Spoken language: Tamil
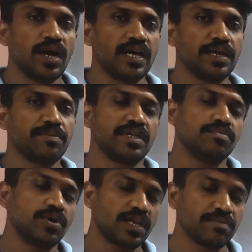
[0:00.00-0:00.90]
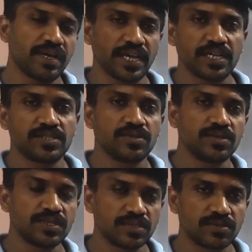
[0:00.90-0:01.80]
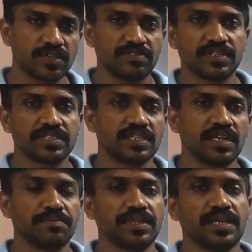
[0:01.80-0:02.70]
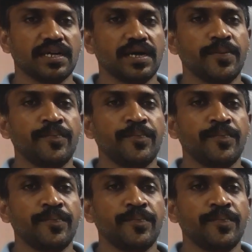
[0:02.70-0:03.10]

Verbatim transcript: அதே மாதிரி முக்கியமாக ஏஹெச்சுக்கும் இதுக்கும் டிஃப்ரென்ஸ் என்னென்னு பார்த்தீங்கன்னா